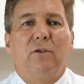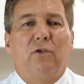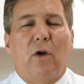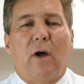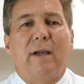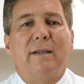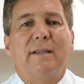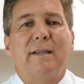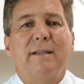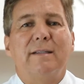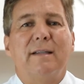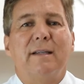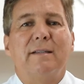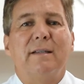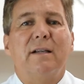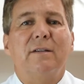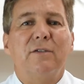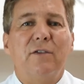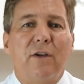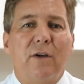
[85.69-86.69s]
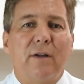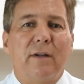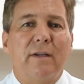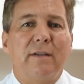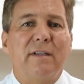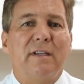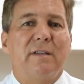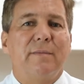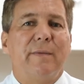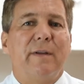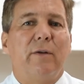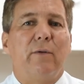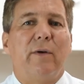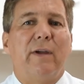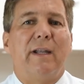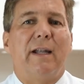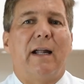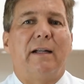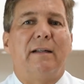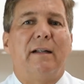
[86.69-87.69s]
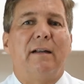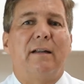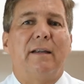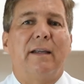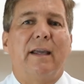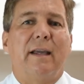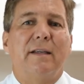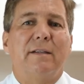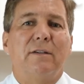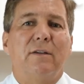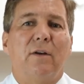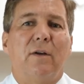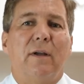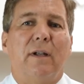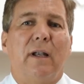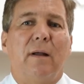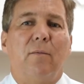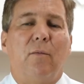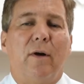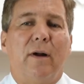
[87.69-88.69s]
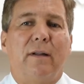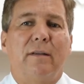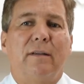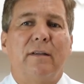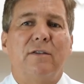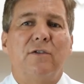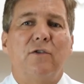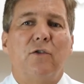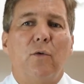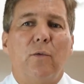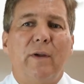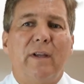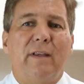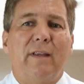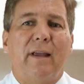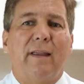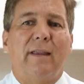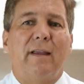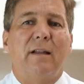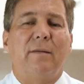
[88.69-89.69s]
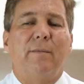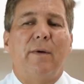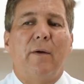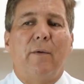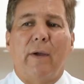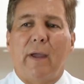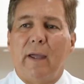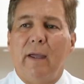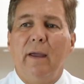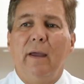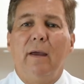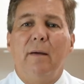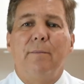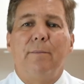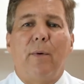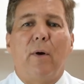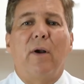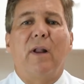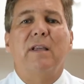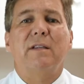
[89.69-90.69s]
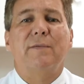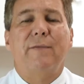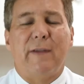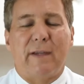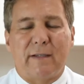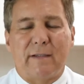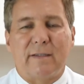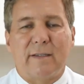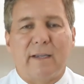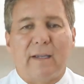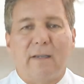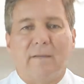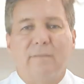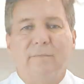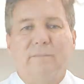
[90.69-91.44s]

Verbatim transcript: Todas estas acciones disminuirán el riesgo de la muerte súbita del bebé por asfixia.